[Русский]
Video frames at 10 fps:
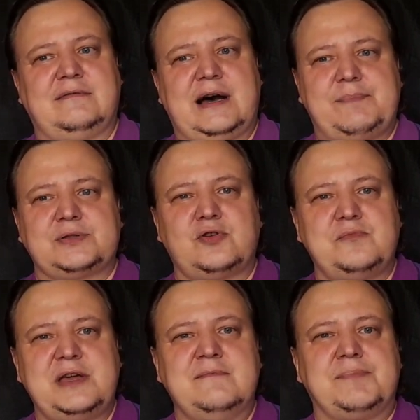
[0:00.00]
а
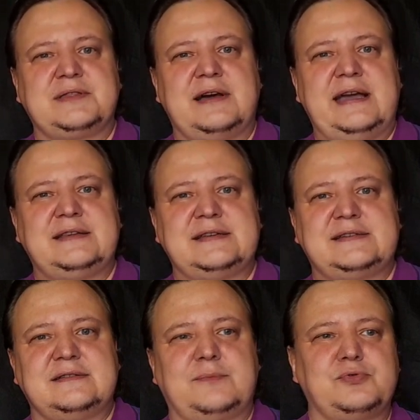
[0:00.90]
потом им
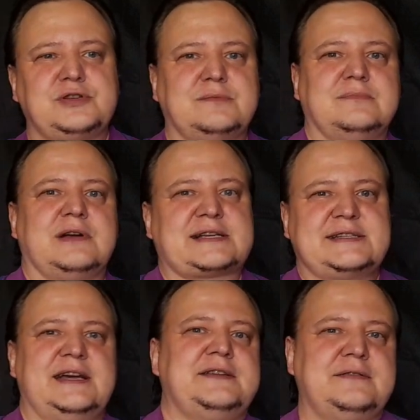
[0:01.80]
пытаетесь, допустим,
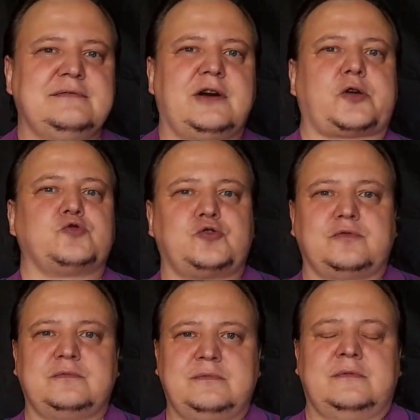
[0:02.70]
разнять хрюшку.
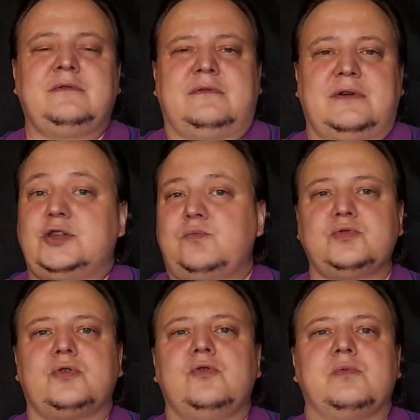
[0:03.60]
Это
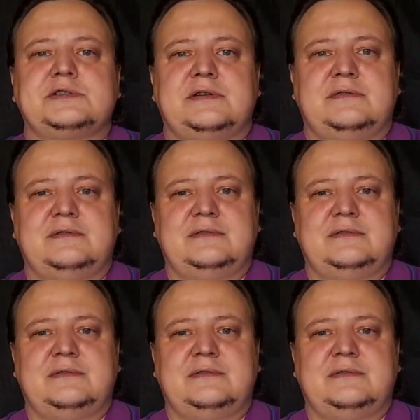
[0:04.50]
будет глупость.